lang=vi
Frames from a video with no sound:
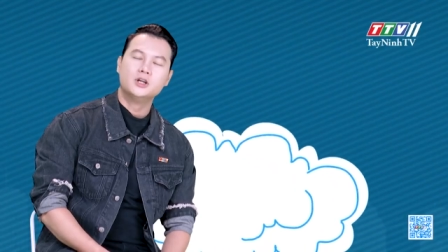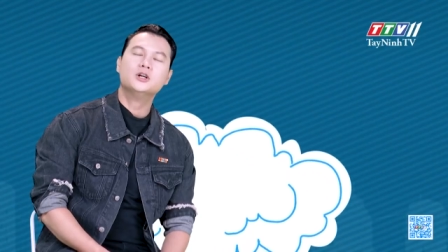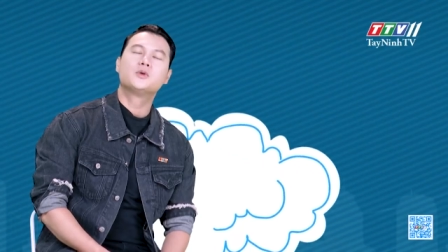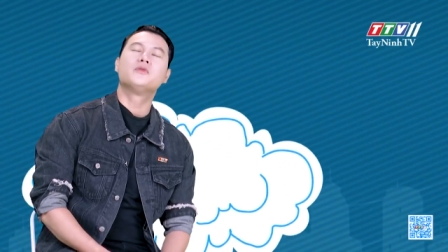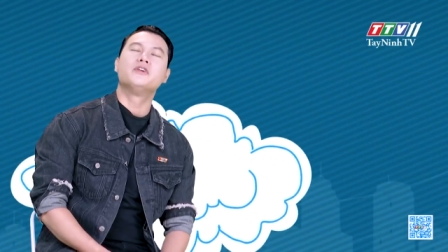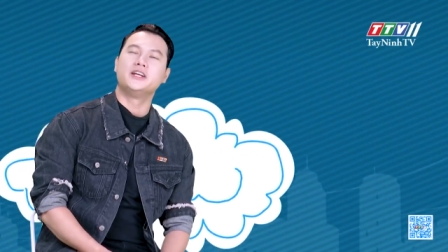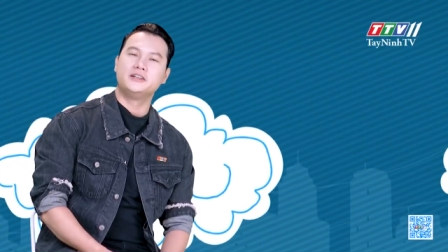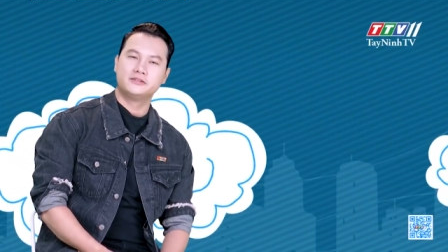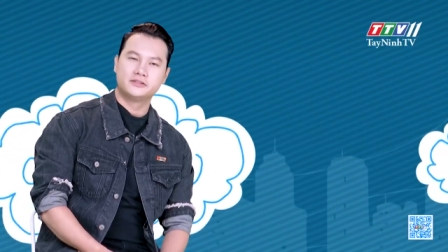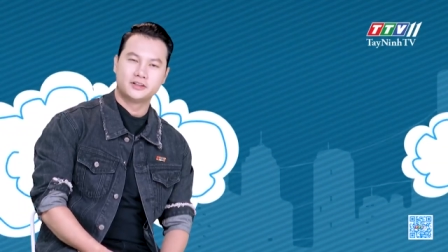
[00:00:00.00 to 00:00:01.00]
Thưa quý vị,
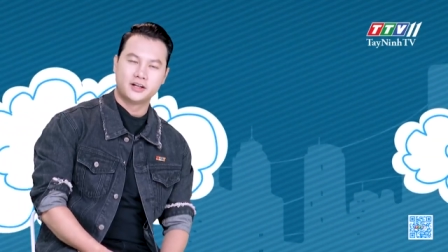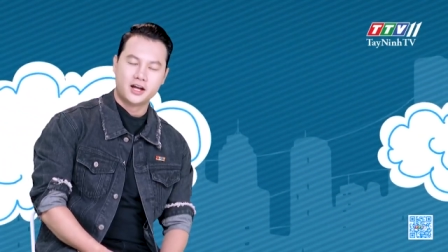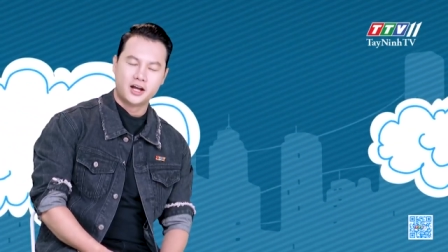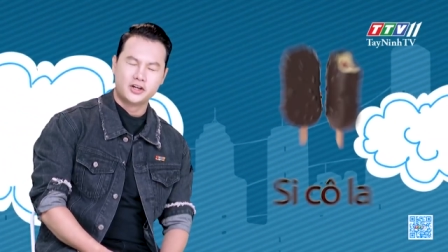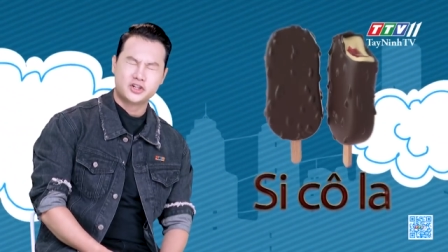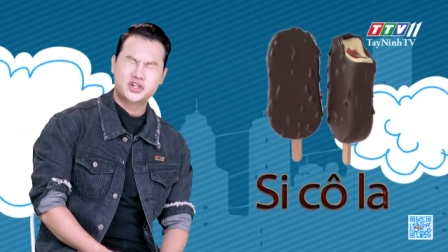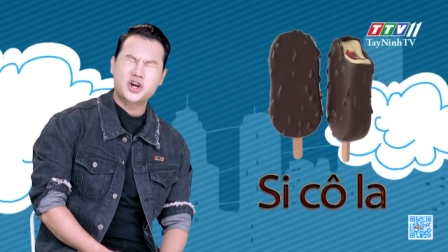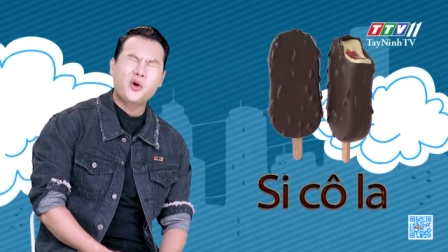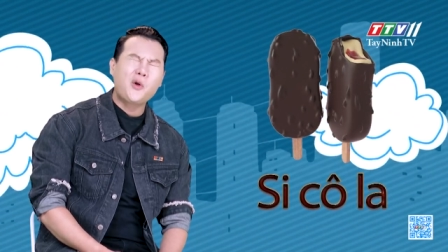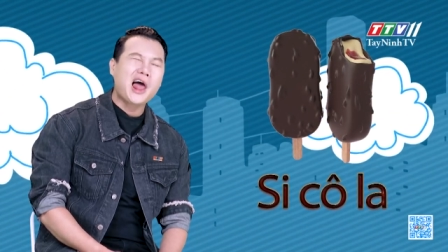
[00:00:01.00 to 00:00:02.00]

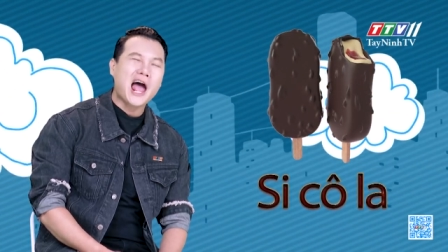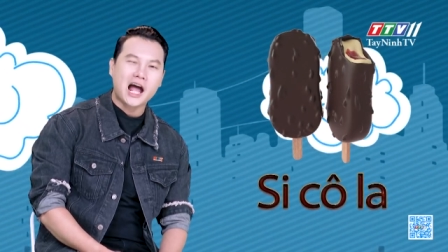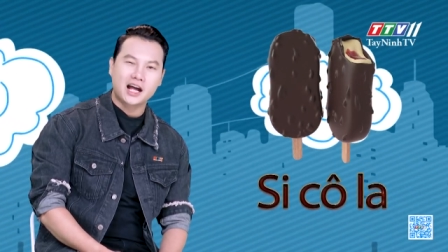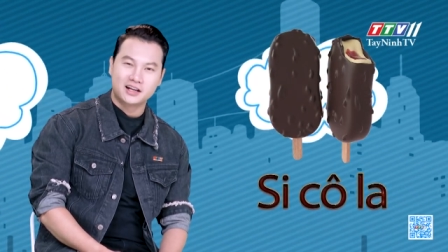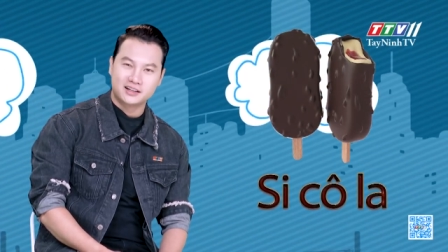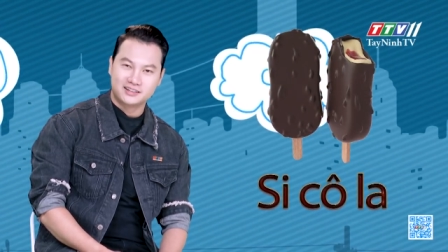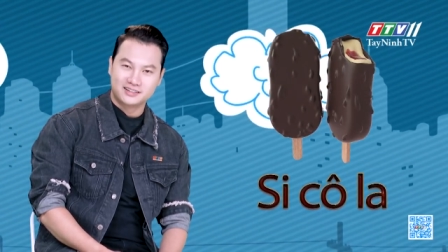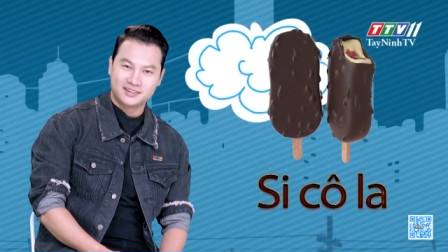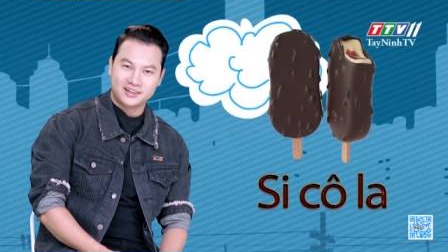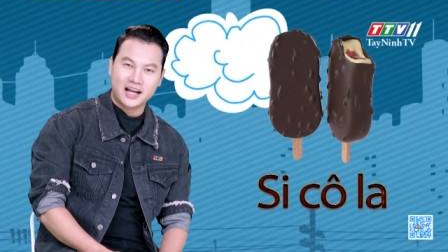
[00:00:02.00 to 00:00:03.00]
sô-cô-la
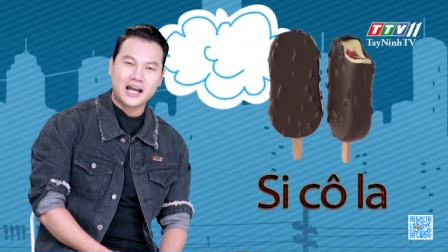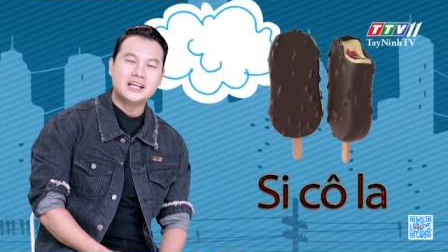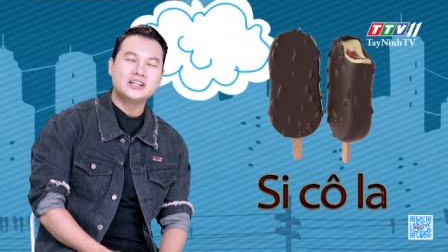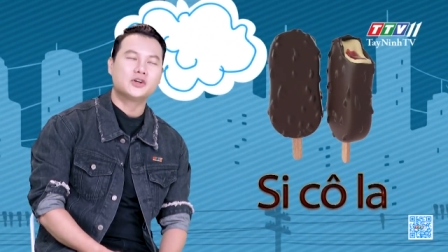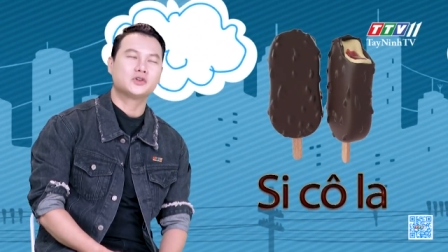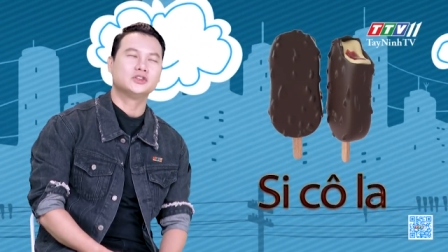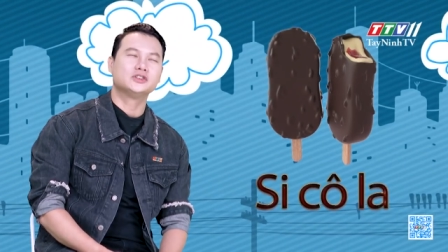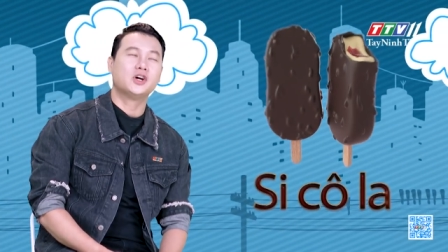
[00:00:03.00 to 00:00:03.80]
hay còn được